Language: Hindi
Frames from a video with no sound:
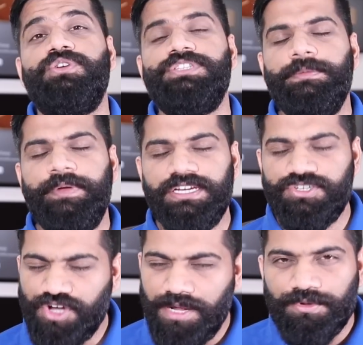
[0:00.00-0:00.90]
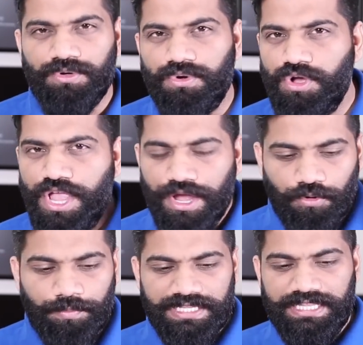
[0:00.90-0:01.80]
चौधरी पे आज शाम को
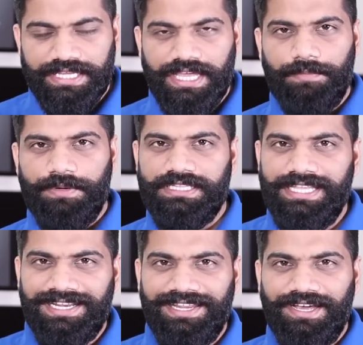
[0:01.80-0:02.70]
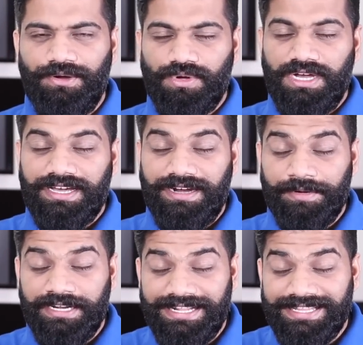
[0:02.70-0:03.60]
उम्मीद है कि आपने देख लिया होगा अगर
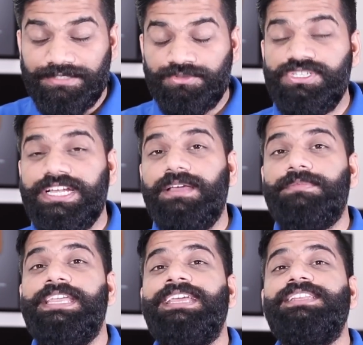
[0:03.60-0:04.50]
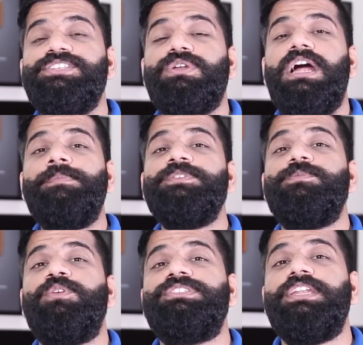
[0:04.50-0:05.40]
आपने नहीं देखा दोस्तों जाके आप देख लीजिए और आप में से
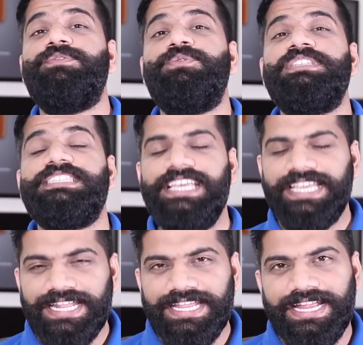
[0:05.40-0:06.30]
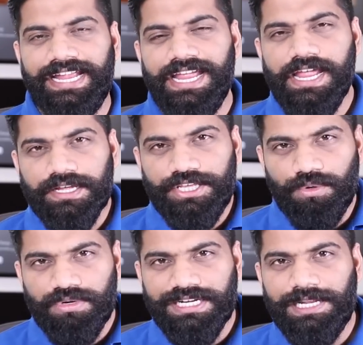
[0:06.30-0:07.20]
बहुत सारे व्यूअर्स ये कह रहे हैं कि
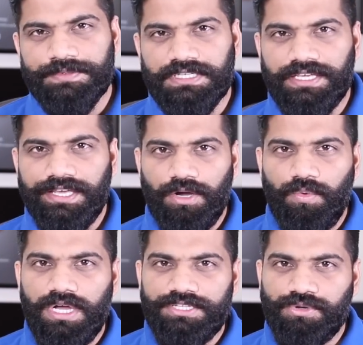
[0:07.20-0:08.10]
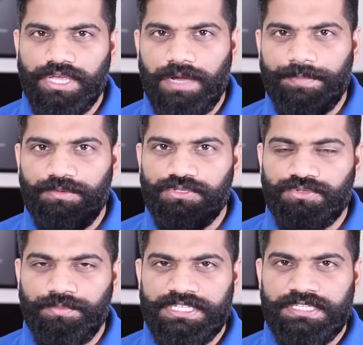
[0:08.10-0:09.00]
उन क्लिप्स का क्या हुआ जो कि आपने मुझे
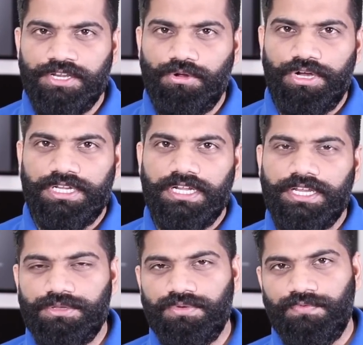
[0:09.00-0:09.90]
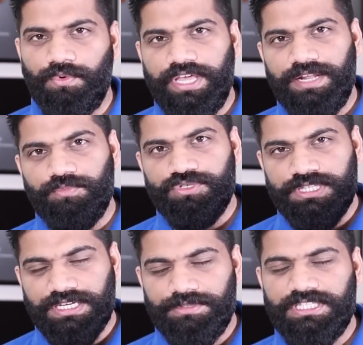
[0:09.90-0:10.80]
दोस्तों भेजी थी रिकॉर्ड करके तो वो यार मुझ
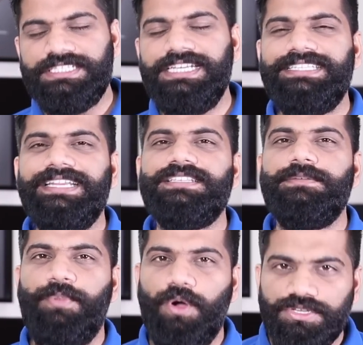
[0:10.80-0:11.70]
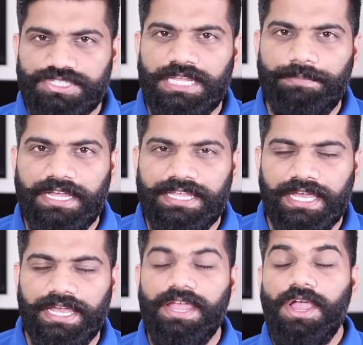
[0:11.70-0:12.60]
तक अभी तक ठीक तरीके से पहुंच नहीं पाई
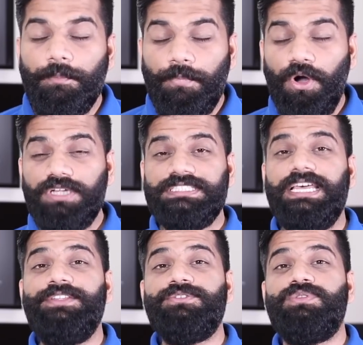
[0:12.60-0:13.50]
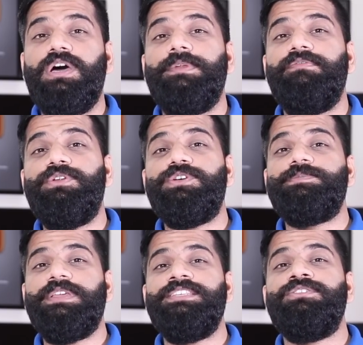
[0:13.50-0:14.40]
है बहुत सारी दोस्तों आपने वीडियोज
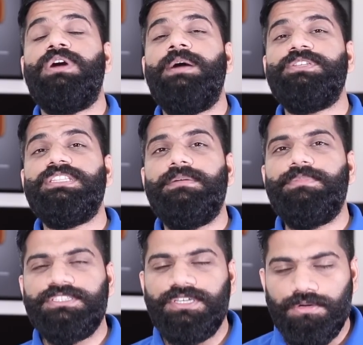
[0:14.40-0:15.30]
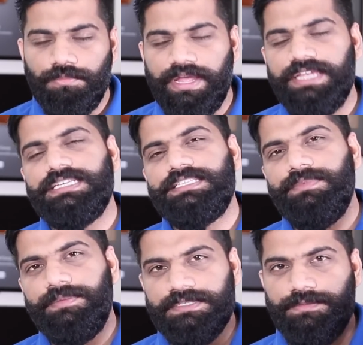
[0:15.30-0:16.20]
भेजी थी तो आप चिंता मत करो मैं जैसे
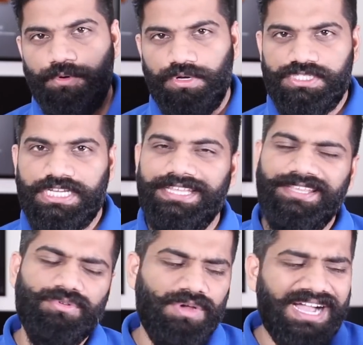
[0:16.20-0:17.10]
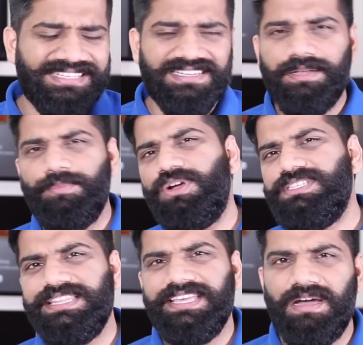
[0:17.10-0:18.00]
मेरे पास पहुंच जाएंगी उनको आगे चल के
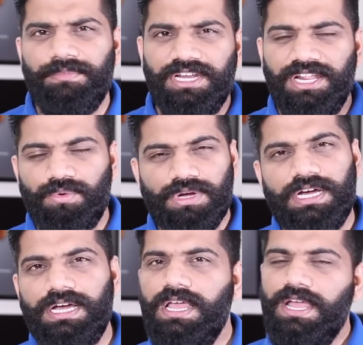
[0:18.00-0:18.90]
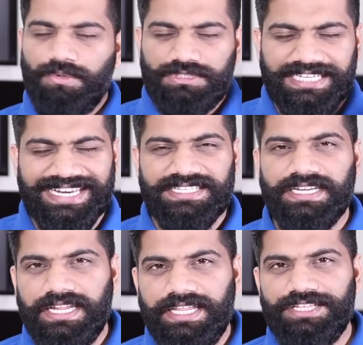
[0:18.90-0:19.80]
बहुत जल्दी काम में ले लूंगा उसकी
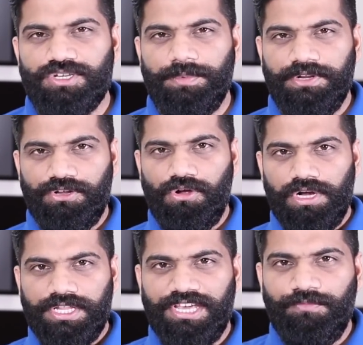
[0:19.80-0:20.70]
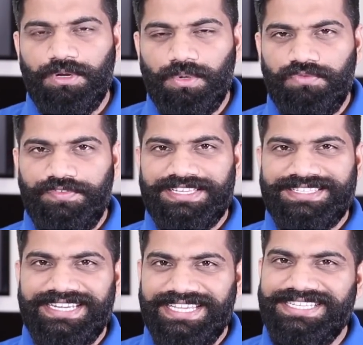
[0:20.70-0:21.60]
टेंशन नहीं है जो आपने रिकॉर्ड किया वो बिल्कुल
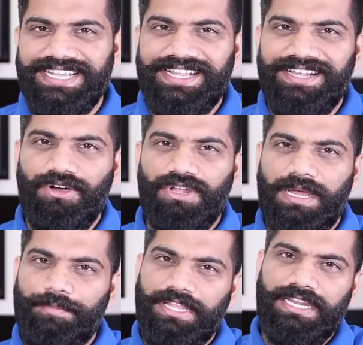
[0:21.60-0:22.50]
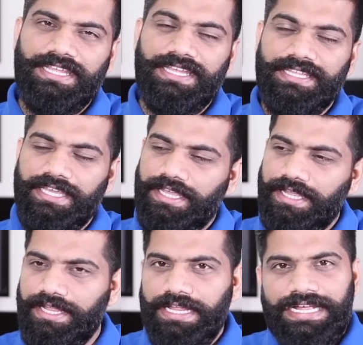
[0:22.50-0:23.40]
वेस्ट नहीं जाए जाएगा और आपके लिए ये
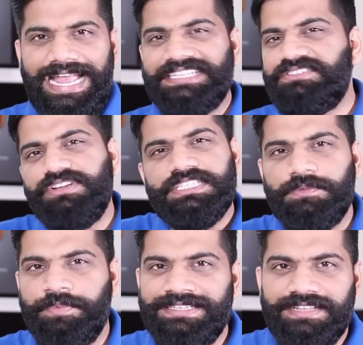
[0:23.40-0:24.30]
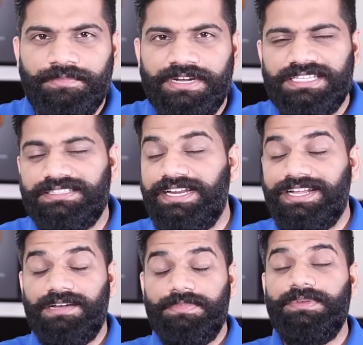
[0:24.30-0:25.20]
एक एक्स्ट्रा सरप्राइज एलिमेंट की तरह
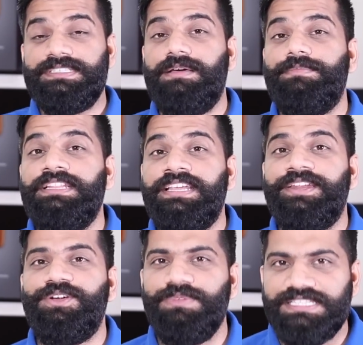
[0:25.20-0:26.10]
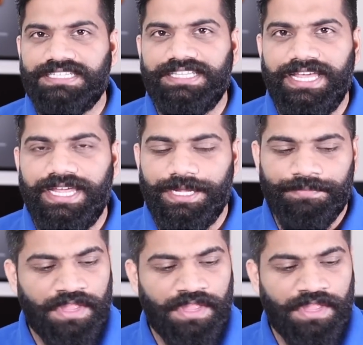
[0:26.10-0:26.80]
कभी भी सामने देखने को मिल सकता है